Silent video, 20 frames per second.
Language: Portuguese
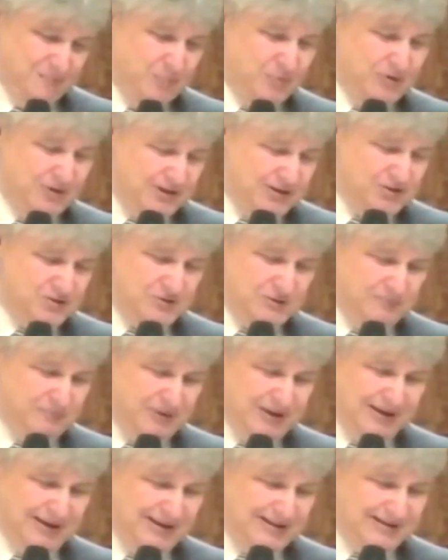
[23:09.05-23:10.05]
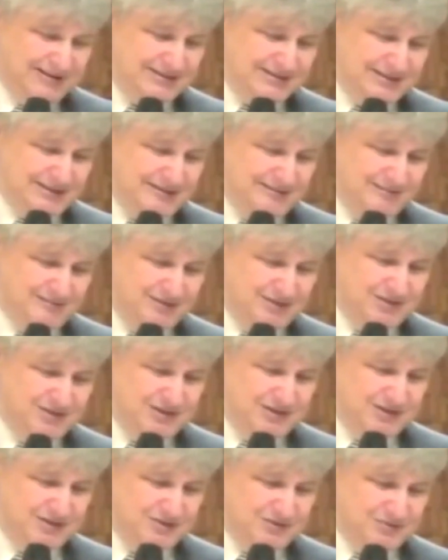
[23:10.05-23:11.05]
Por isso a pregação de
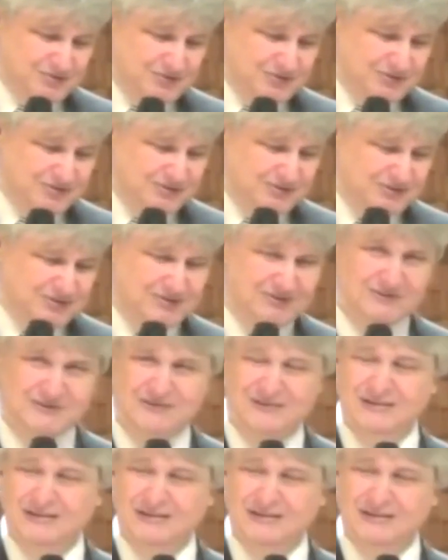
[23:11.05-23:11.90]
Jesus